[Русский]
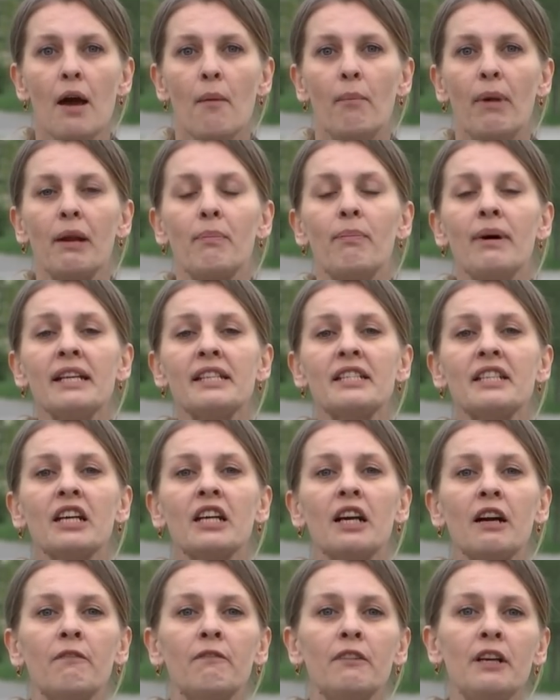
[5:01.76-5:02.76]
Борьба с
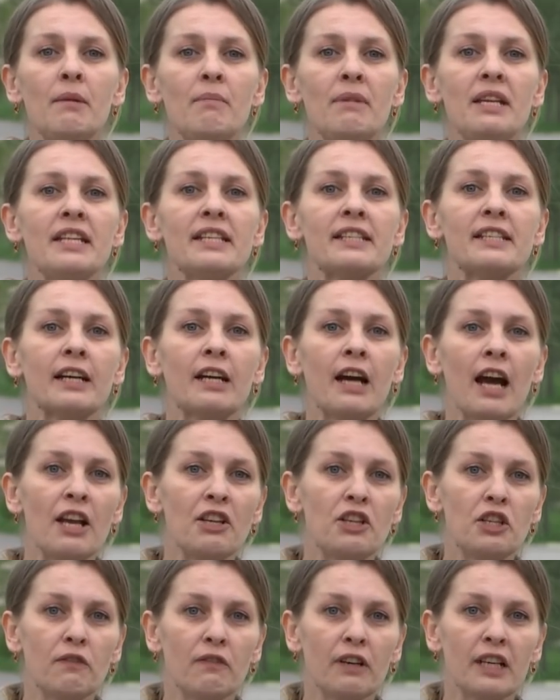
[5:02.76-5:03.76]
таковыми не
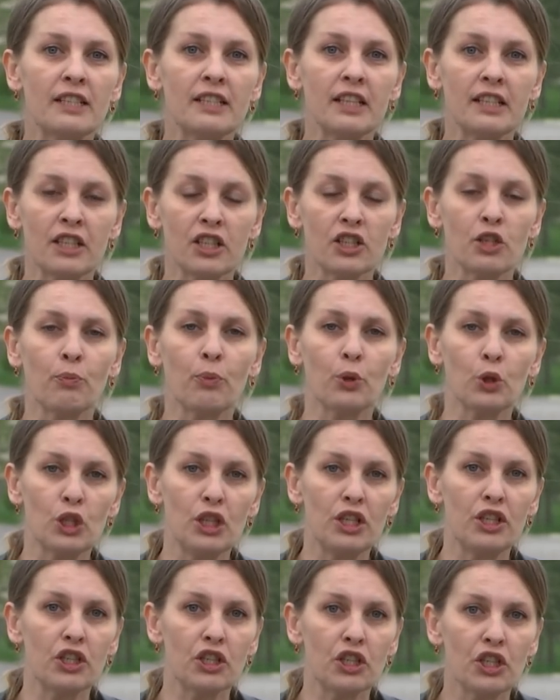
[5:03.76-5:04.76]
заканчивается даже
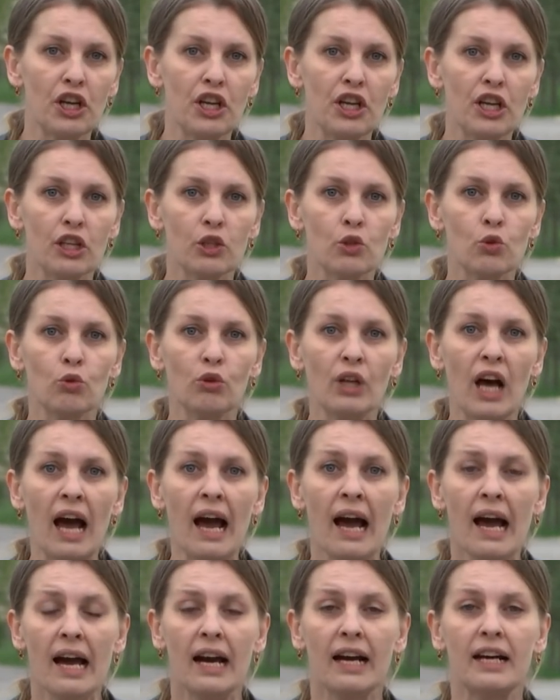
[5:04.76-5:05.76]
после решения
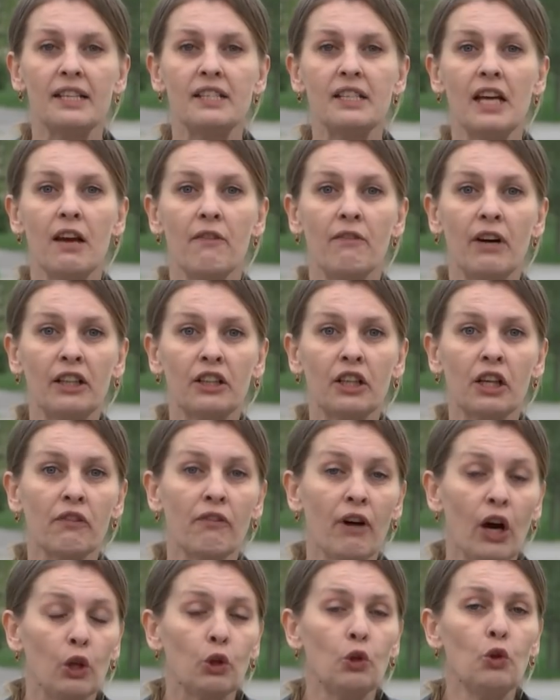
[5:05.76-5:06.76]
суда. Хозяева
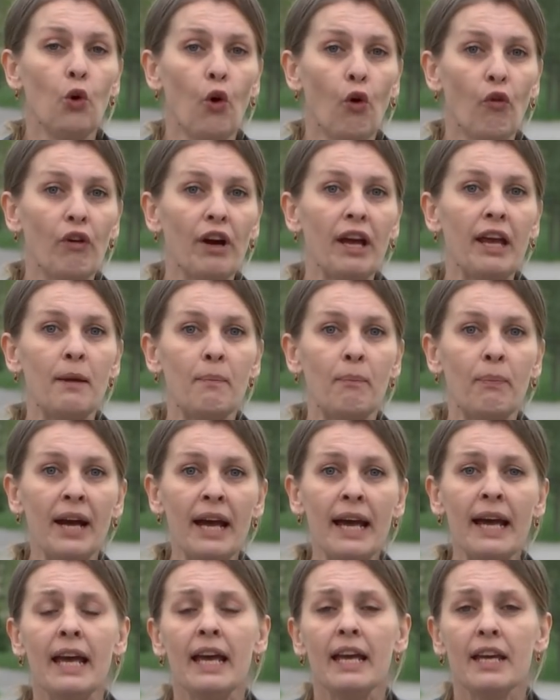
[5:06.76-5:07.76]
открывают новое ИП
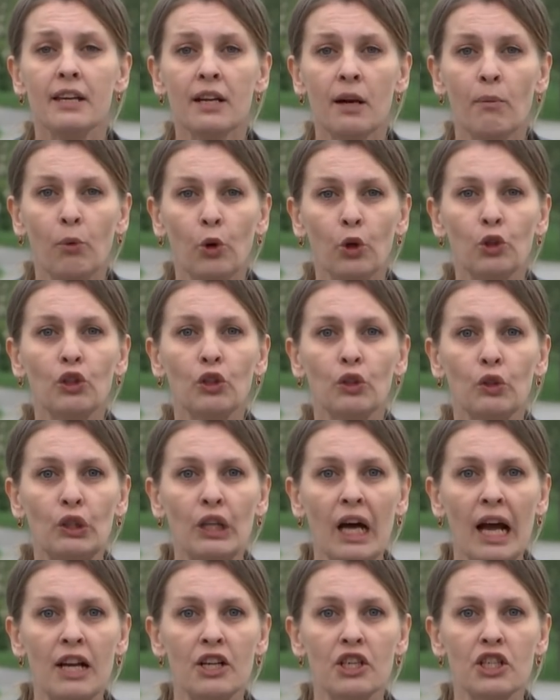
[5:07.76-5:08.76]
и работают
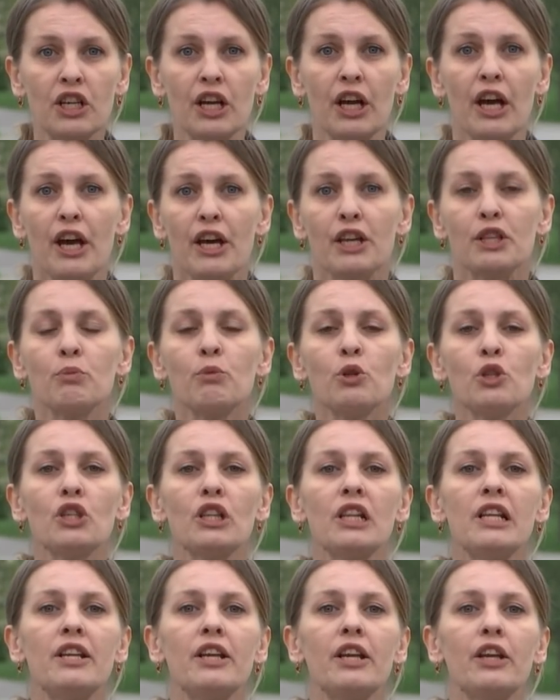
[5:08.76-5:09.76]
дальше.
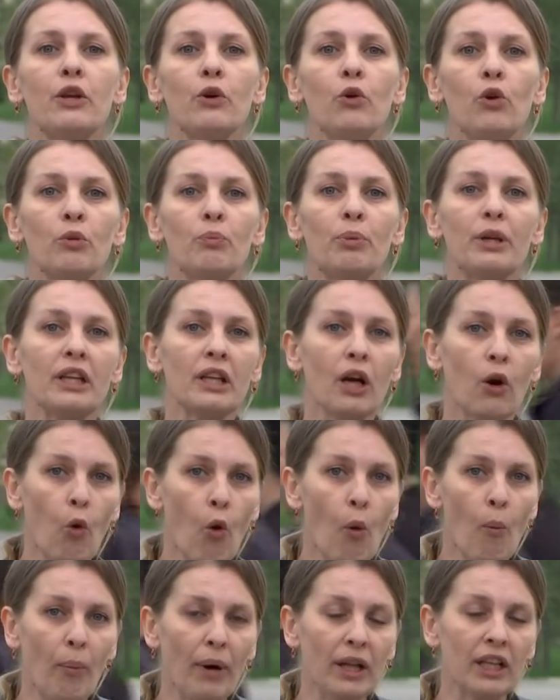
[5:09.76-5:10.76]
Сможет ли регион при
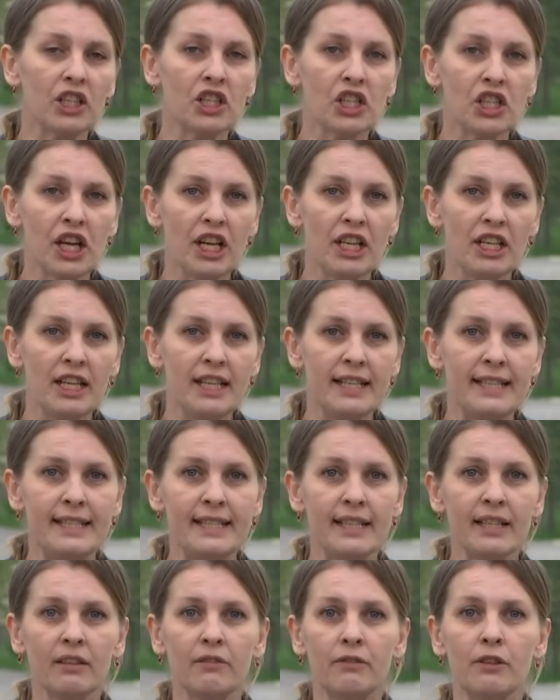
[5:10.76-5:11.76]
таком положении
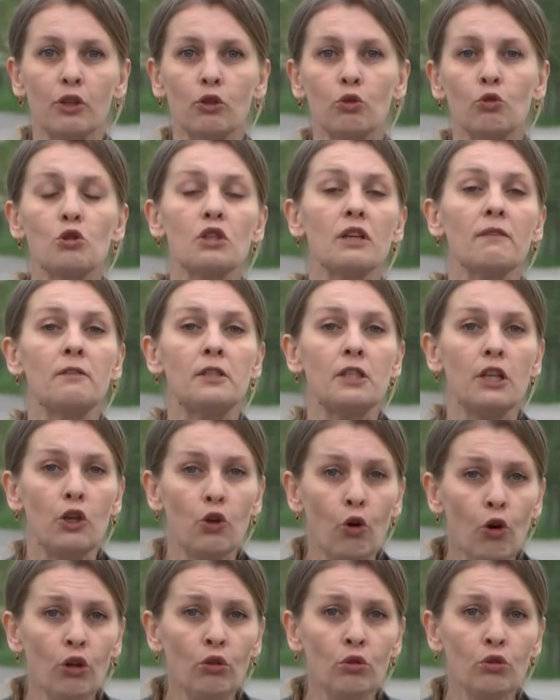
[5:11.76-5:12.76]
дел вернуться в
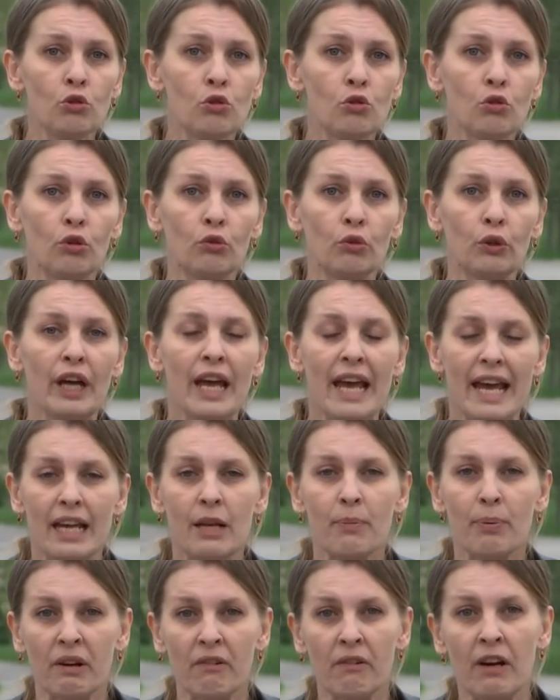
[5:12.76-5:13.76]
зеленую зону
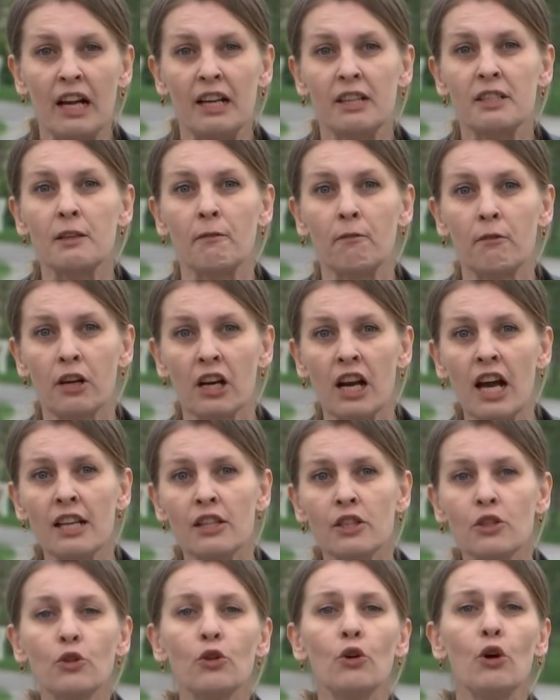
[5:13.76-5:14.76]
или провалиться в
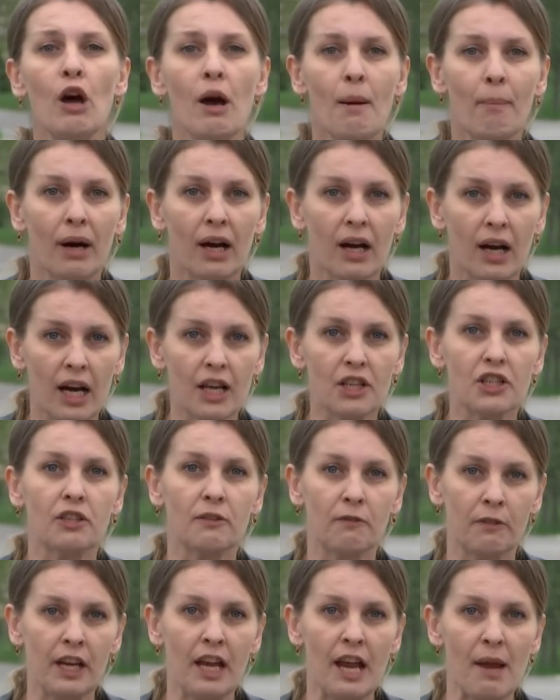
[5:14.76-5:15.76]
красную,
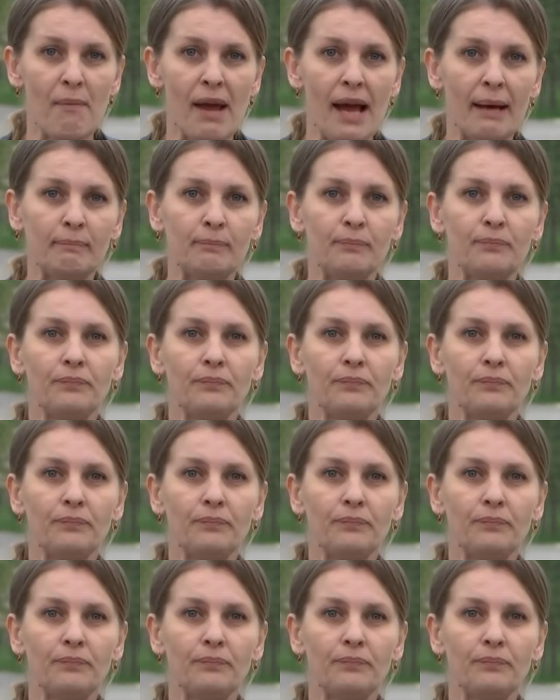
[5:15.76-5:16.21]
покажет время.